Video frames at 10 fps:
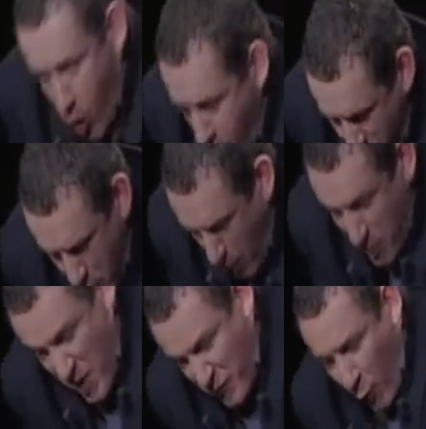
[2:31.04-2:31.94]
et au
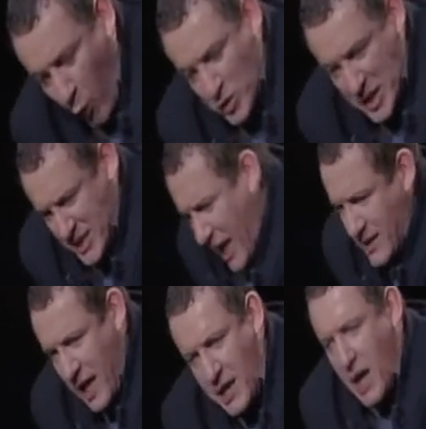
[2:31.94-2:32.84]
premier feu rouge, il
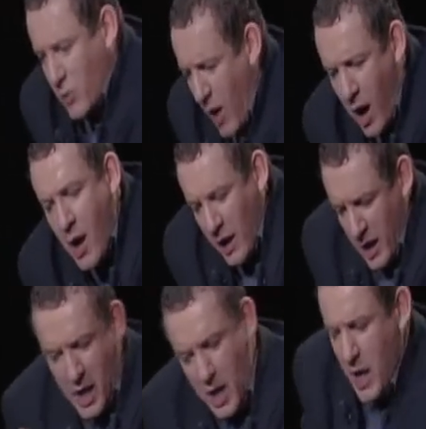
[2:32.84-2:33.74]
s'arrête derrière toi.
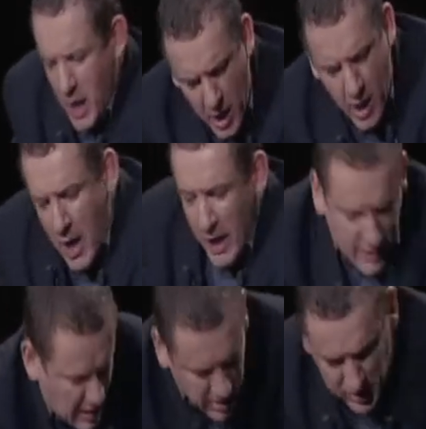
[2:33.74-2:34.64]

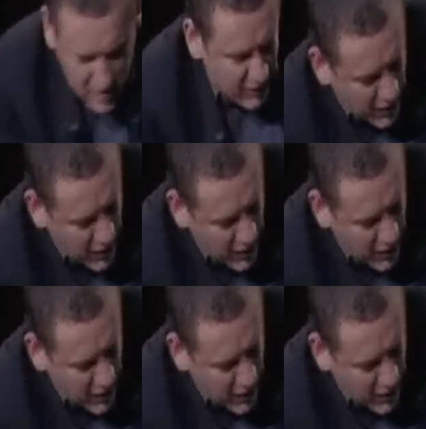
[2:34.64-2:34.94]
Il descend de sa